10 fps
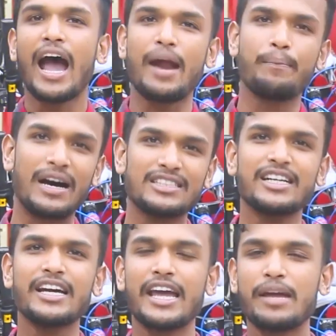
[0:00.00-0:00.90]
আর
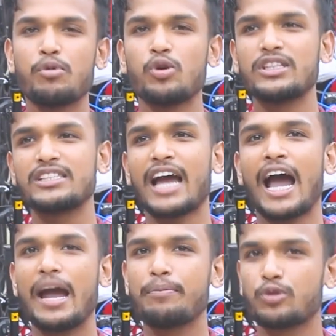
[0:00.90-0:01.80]
বাজারে এই মুহূর্তে যে
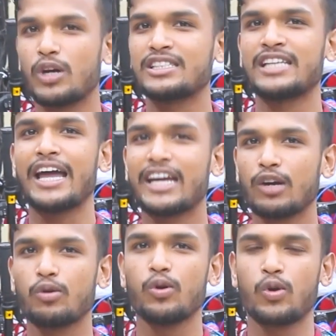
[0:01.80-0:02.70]
হাইপ তোলা
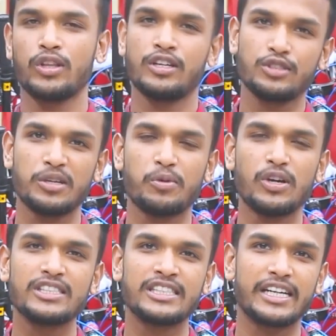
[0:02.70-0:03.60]
সাইকেলগুলোর কথা যদি
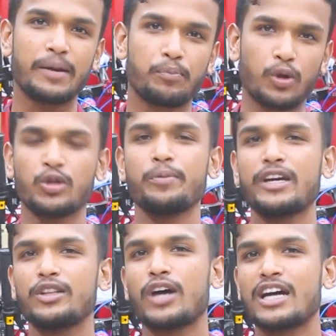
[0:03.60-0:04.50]
বলি সেটা প্রথমে
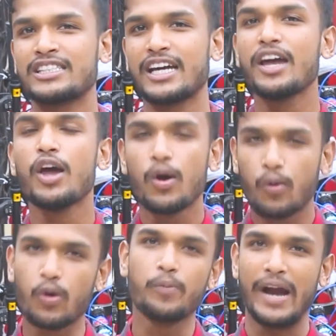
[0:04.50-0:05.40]
কিন্তু আসে কোর